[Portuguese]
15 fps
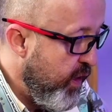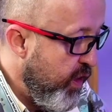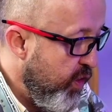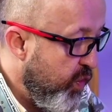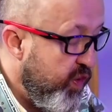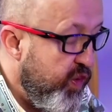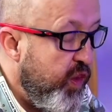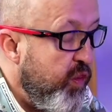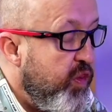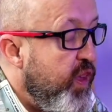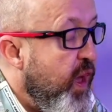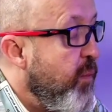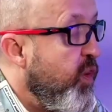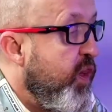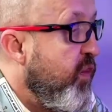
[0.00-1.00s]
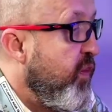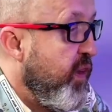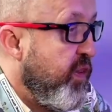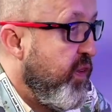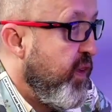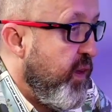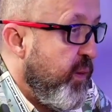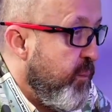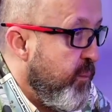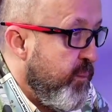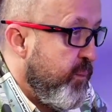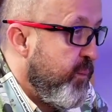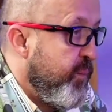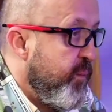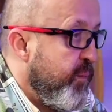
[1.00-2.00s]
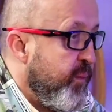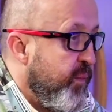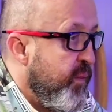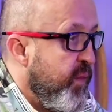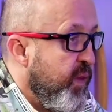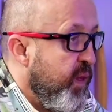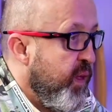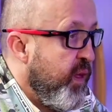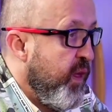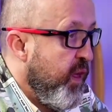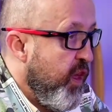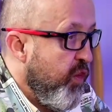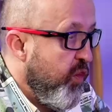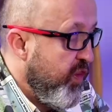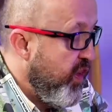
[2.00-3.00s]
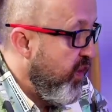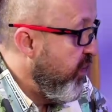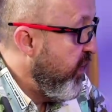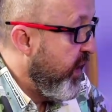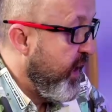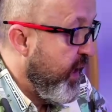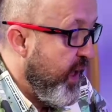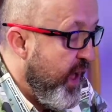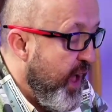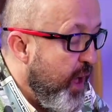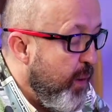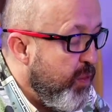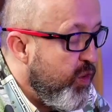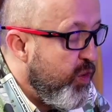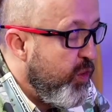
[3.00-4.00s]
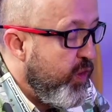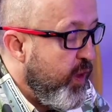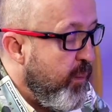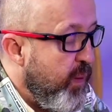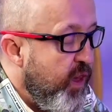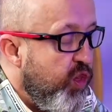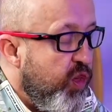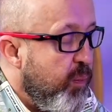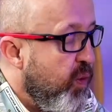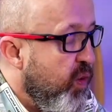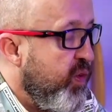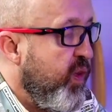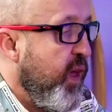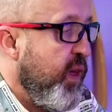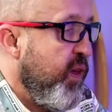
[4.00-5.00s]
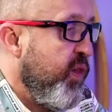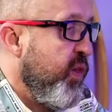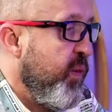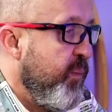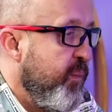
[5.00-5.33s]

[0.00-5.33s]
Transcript: Você não sabe o que fazer. Você fica absolutamente potente.